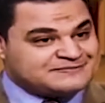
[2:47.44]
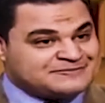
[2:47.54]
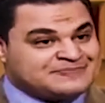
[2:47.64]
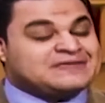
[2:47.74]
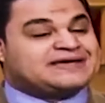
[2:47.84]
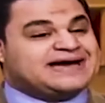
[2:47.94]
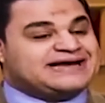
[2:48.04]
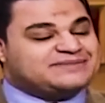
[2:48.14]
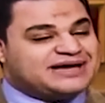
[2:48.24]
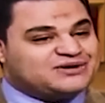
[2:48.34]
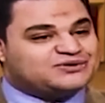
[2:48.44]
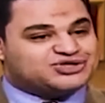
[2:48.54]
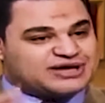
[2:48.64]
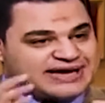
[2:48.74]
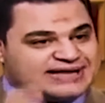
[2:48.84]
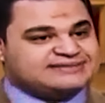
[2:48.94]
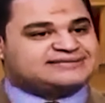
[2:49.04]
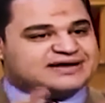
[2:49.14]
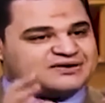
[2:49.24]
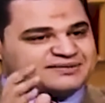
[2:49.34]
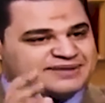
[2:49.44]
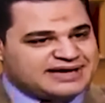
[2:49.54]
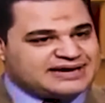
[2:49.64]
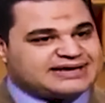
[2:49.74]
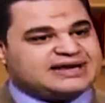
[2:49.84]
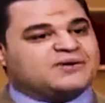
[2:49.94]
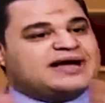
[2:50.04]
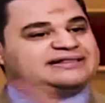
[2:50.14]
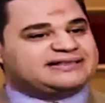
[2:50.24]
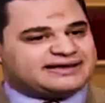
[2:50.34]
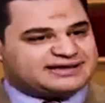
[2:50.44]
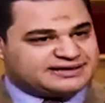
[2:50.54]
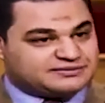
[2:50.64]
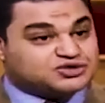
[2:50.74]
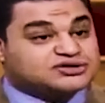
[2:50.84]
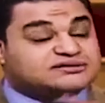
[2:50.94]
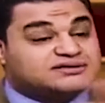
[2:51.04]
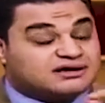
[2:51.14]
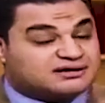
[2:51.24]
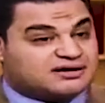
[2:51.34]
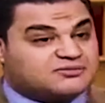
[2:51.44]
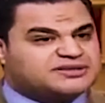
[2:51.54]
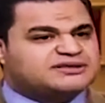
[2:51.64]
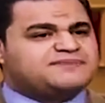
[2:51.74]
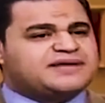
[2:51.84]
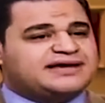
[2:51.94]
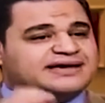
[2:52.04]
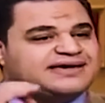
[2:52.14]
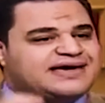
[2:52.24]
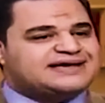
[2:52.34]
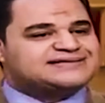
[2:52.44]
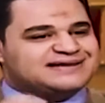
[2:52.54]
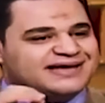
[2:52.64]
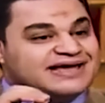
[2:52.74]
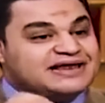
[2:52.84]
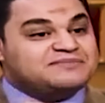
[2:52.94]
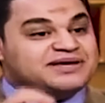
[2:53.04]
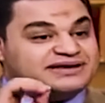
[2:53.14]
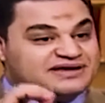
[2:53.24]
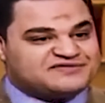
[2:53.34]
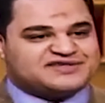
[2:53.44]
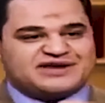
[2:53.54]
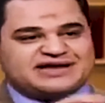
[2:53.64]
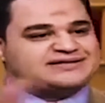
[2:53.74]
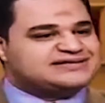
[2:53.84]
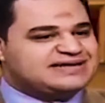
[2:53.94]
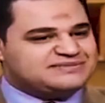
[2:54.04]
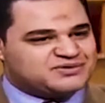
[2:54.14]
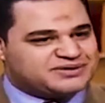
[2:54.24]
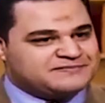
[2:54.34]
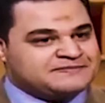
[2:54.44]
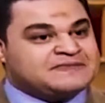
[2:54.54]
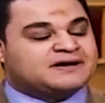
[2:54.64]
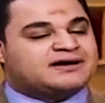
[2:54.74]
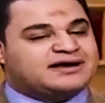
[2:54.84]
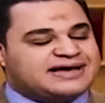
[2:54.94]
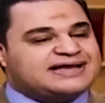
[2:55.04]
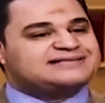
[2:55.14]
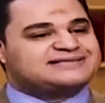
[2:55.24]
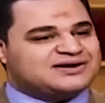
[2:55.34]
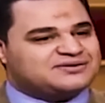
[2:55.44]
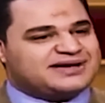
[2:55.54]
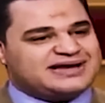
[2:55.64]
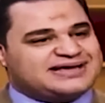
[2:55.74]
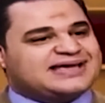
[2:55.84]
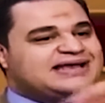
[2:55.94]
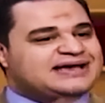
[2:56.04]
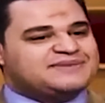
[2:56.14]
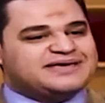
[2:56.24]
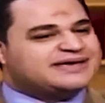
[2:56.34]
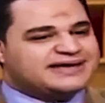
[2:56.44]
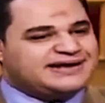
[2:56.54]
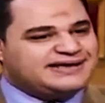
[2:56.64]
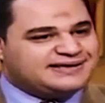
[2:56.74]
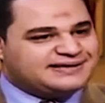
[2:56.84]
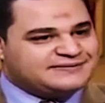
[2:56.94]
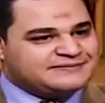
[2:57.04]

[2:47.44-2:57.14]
صحيح. يعني ما قالوش انت ومالك لوالدك بص الدقه من ضمن الاعجاز العلمي النفسي في الحديث النبوي قال أنت ومالك لأبيك ليه؟